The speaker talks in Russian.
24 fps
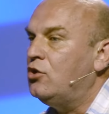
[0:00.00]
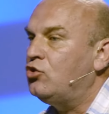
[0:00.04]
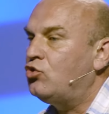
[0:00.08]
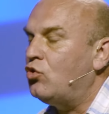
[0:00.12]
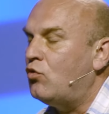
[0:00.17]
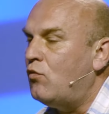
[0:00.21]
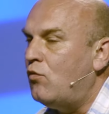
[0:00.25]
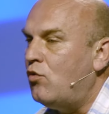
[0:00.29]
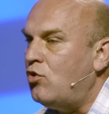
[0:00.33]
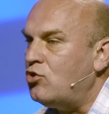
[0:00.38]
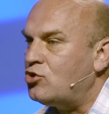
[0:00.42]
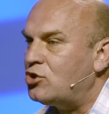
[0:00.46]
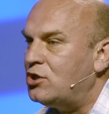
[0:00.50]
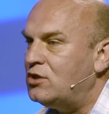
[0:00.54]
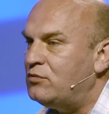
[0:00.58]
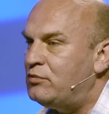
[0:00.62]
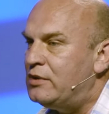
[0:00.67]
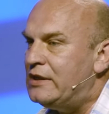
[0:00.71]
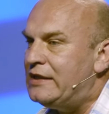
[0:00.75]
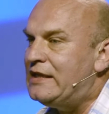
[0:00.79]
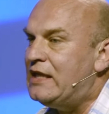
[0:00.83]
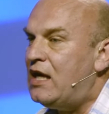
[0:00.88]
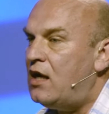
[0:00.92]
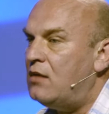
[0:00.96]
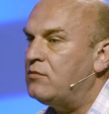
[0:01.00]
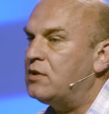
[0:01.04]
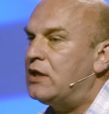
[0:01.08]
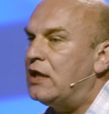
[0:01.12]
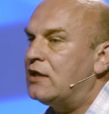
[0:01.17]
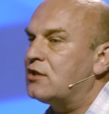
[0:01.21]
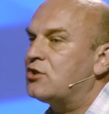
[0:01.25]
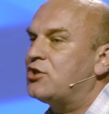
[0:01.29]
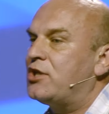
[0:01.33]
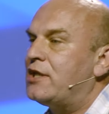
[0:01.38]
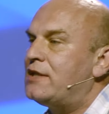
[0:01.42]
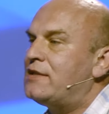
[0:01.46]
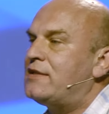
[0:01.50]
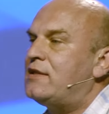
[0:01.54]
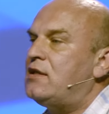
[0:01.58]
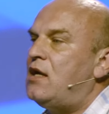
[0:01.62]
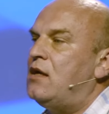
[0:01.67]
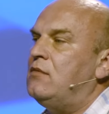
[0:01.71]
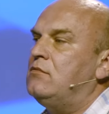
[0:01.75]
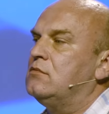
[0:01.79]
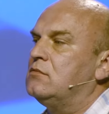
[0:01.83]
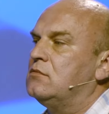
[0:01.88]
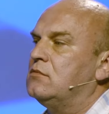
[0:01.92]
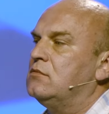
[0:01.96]
то, может быть, нам, как
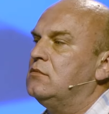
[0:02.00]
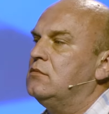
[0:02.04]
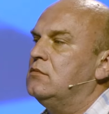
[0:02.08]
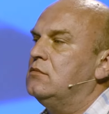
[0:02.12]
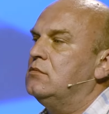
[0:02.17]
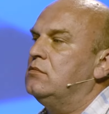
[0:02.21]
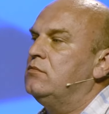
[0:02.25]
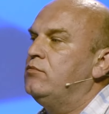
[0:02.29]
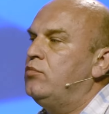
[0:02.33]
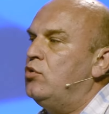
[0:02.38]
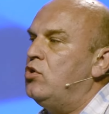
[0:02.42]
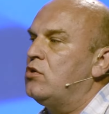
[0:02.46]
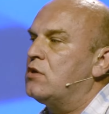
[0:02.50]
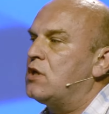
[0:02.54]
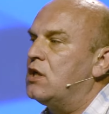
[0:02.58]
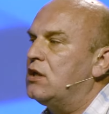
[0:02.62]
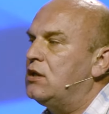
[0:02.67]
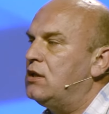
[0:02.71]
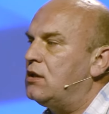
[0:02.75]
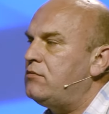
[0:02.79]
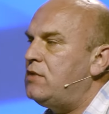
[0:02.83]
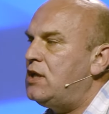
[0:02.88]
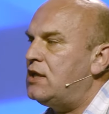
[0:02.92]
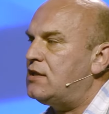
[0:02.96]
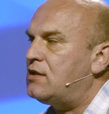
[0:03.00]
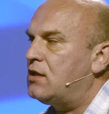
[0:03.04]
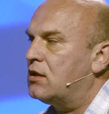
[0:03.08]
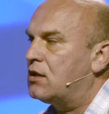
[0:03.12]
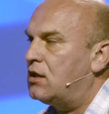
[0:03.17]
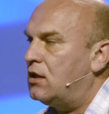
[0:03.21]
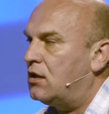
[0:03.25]
жрецам бога Гермеса,